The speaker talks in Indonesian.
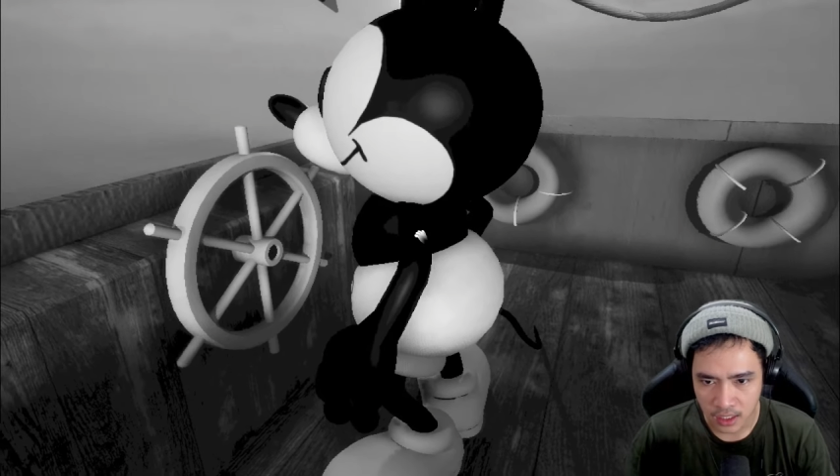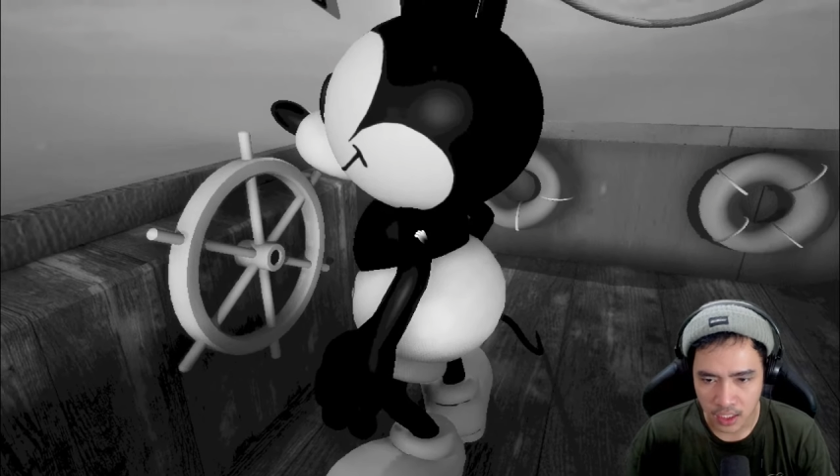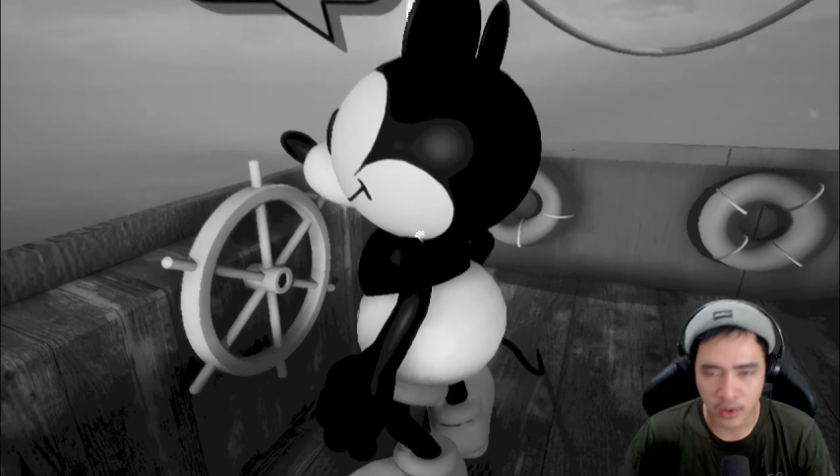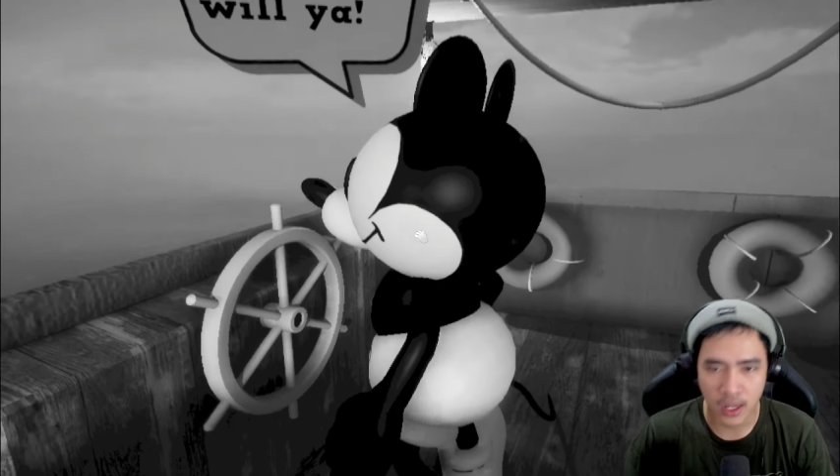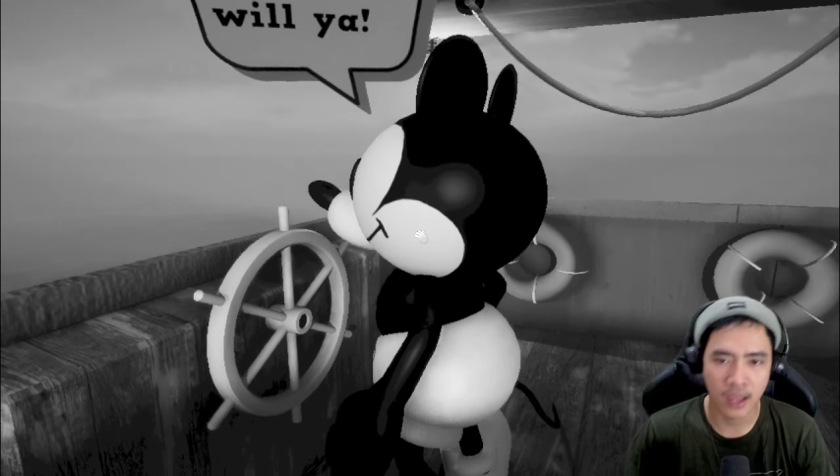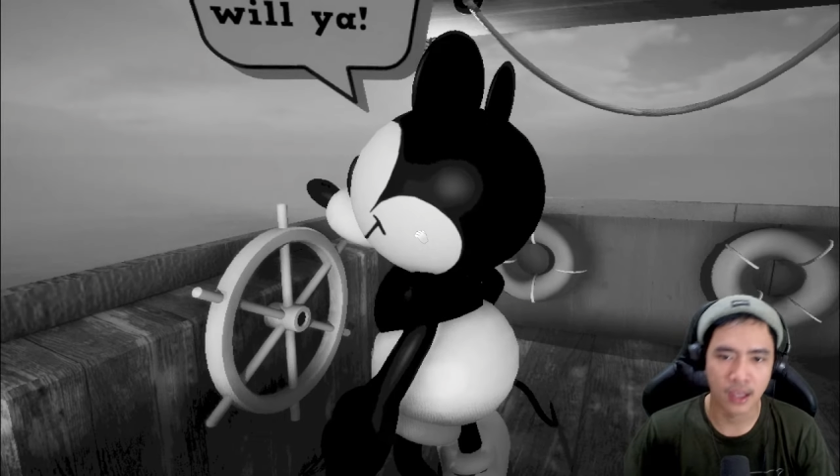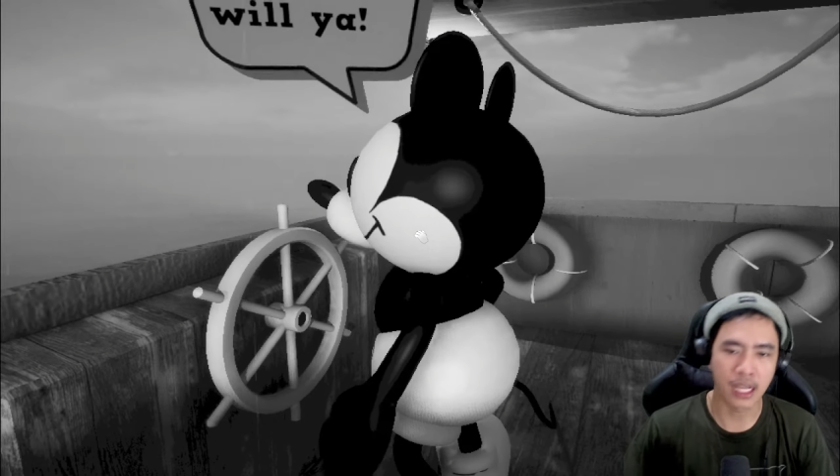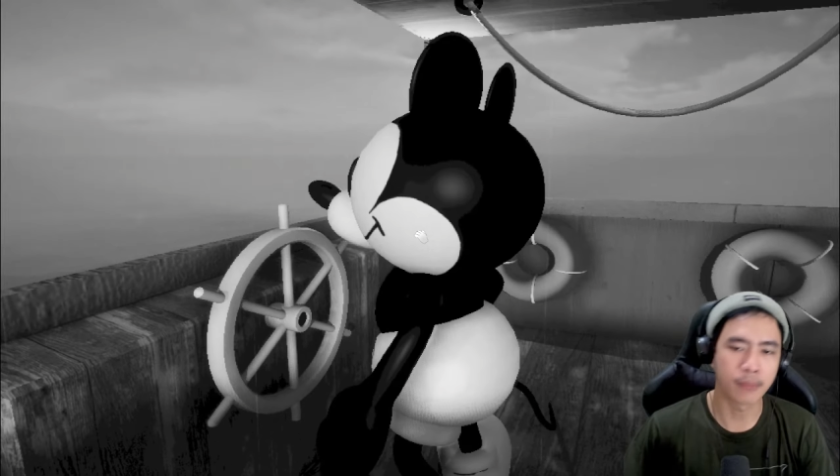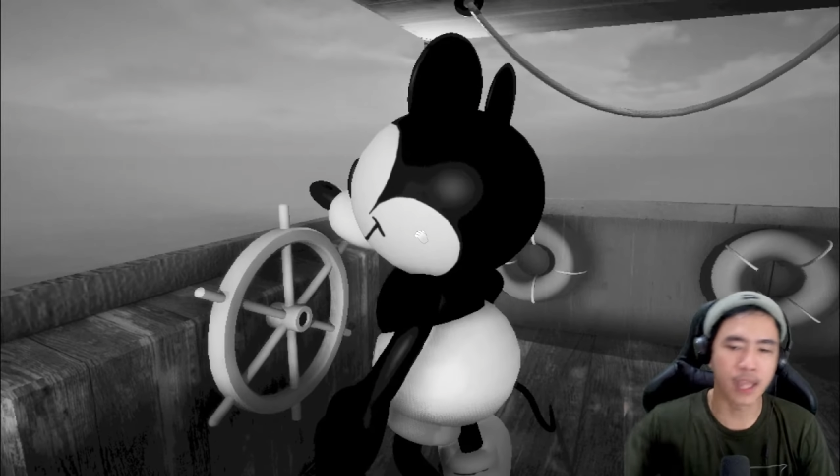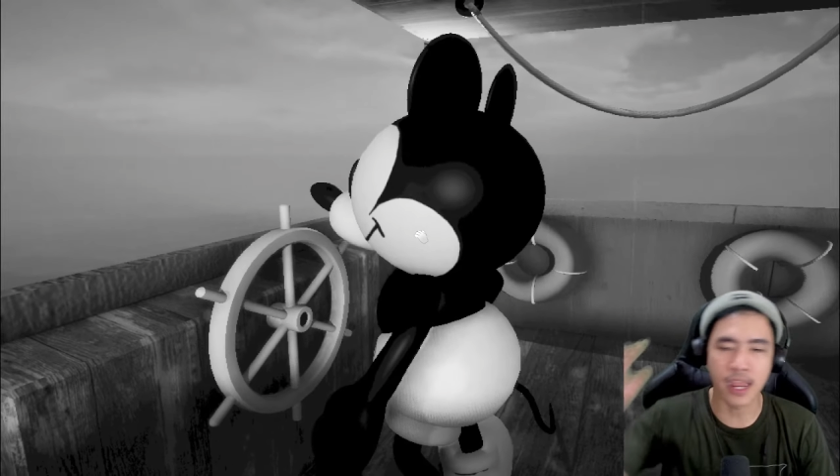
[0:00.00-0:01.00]
Ya udah,
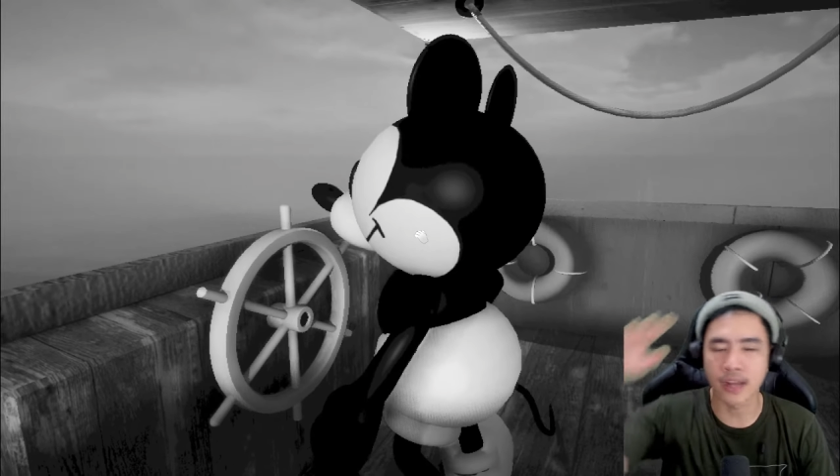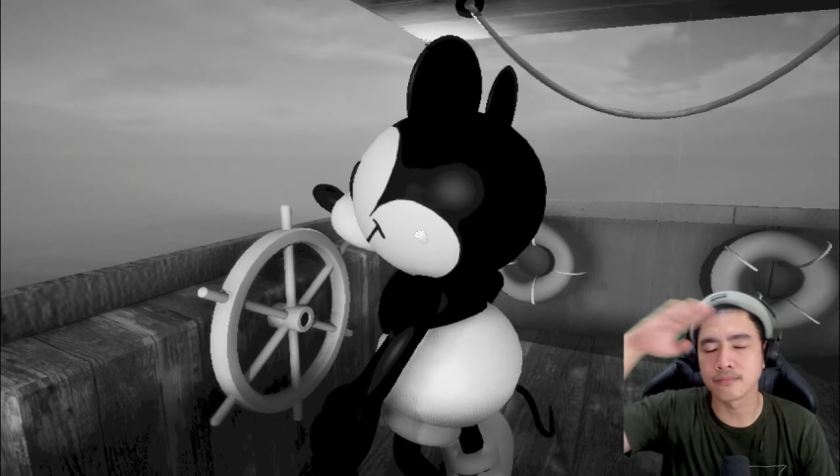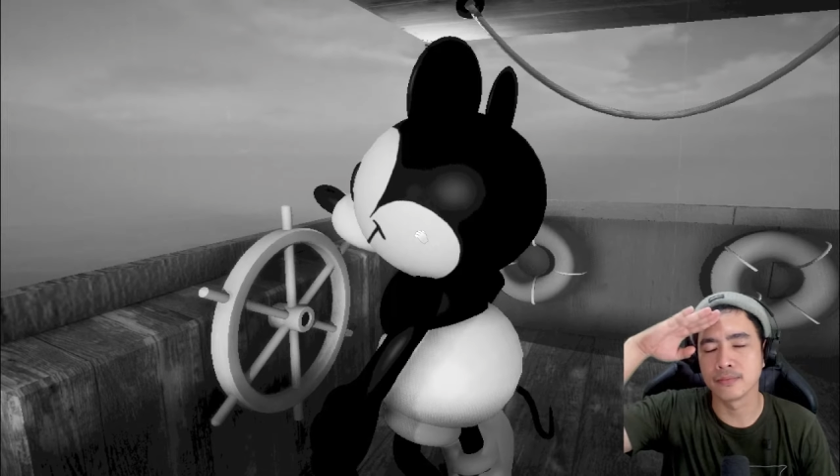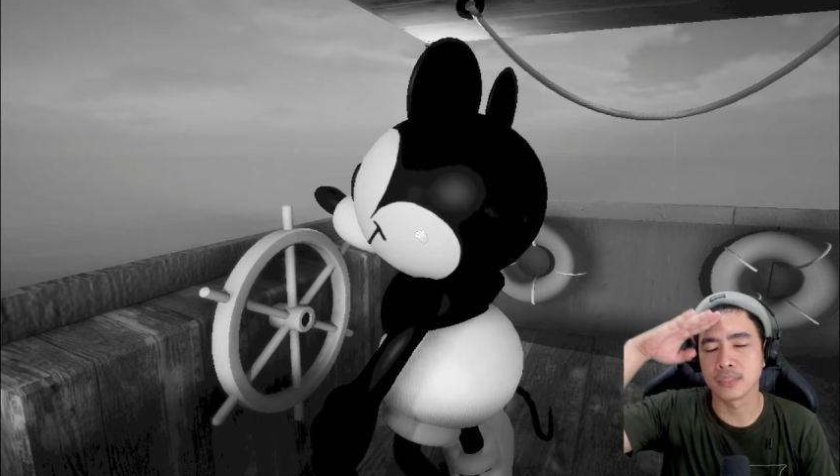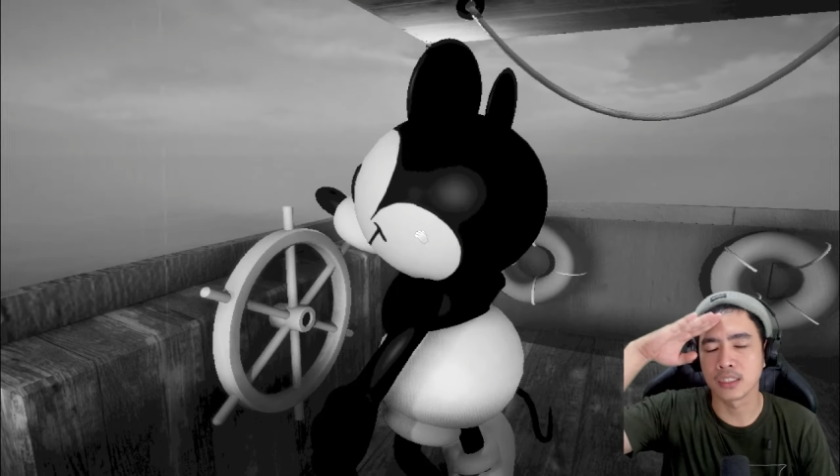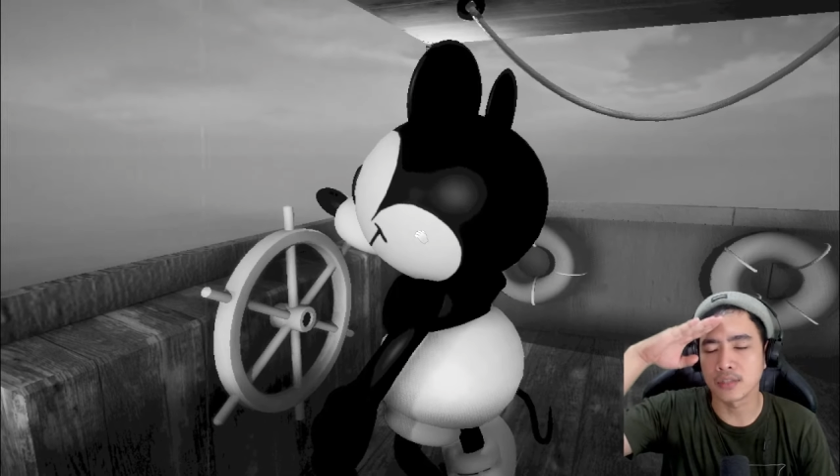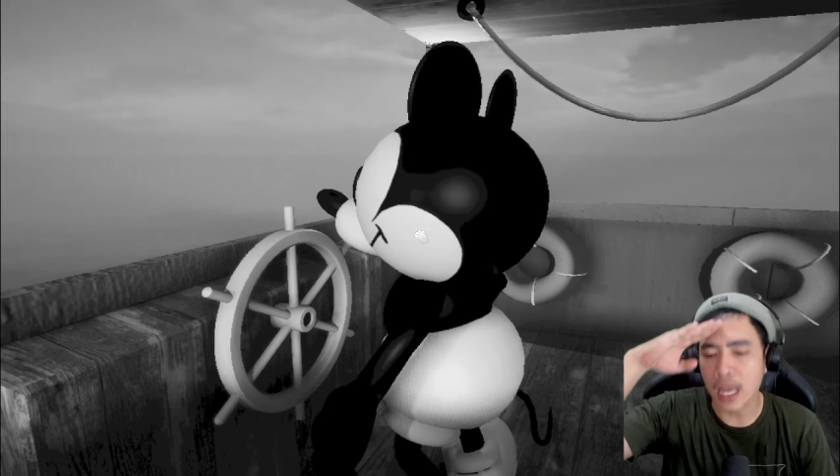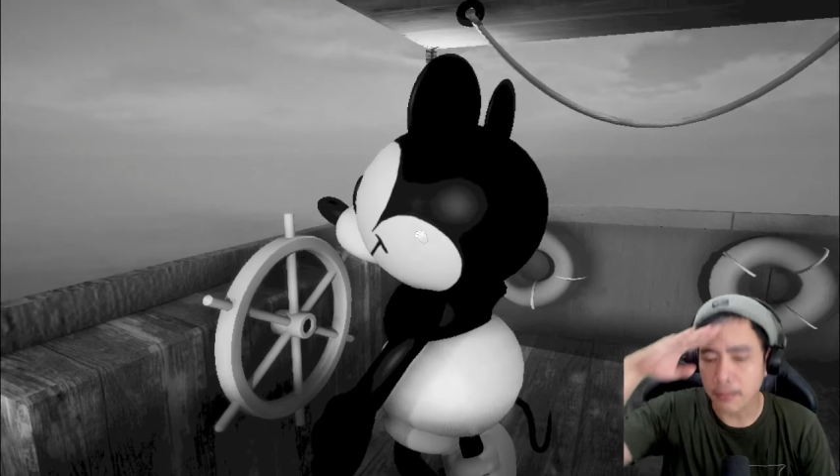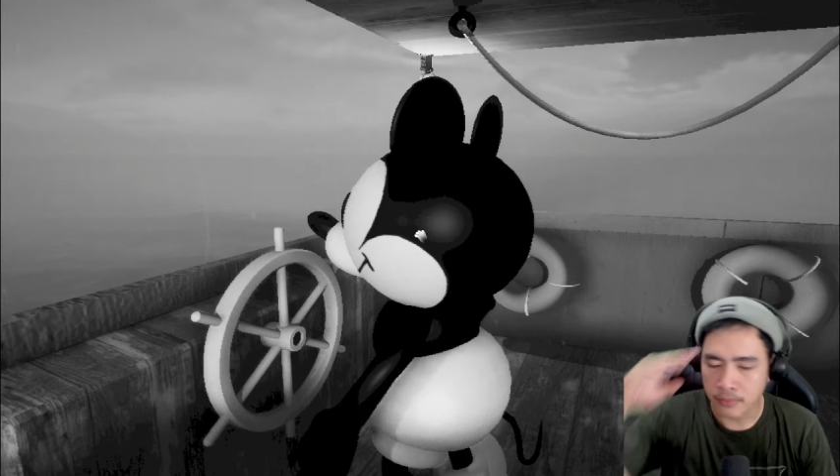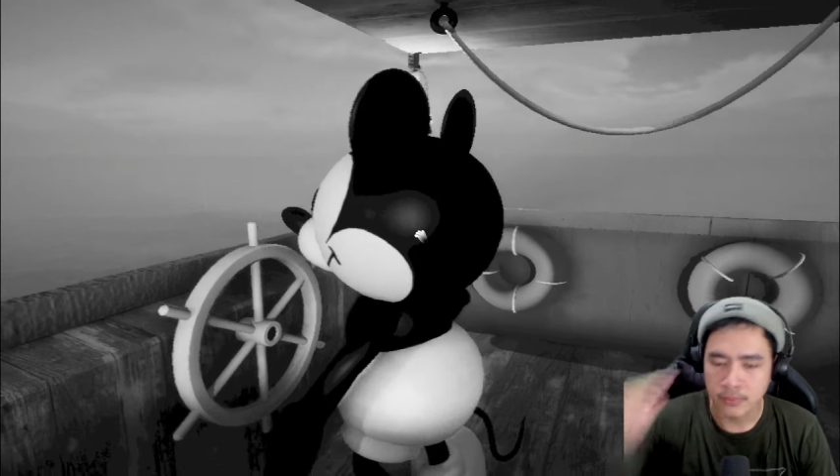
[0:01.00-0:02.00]
kapten, siap.